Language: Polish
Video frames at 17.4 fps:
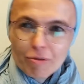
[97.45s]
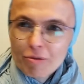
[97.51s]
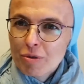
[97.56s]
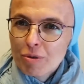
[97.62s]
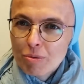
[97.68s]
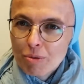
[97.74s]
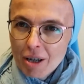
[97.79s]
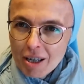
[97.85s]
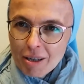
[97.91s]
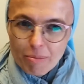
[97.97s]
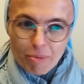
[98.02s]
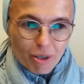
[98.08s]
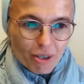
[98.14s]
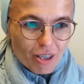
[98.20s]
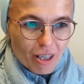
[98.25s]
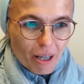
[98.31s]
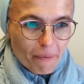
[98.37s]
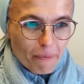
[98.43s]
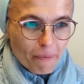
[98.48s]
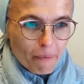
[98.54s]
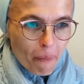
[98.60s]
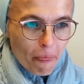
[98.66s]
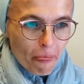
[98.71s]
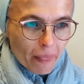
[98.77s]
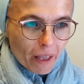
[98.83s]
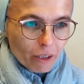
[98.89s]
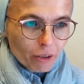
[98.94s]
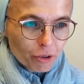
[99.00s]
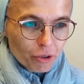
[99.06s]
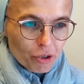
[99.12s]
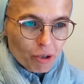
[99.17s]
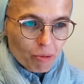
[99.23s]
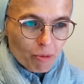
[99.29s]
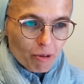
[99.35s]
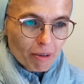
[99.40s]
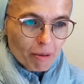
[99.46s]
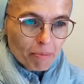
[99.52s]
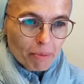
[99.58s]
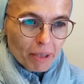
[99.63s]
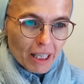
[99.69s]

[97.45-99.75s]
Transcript: Wsłuchajmy się. Donosimy Wam,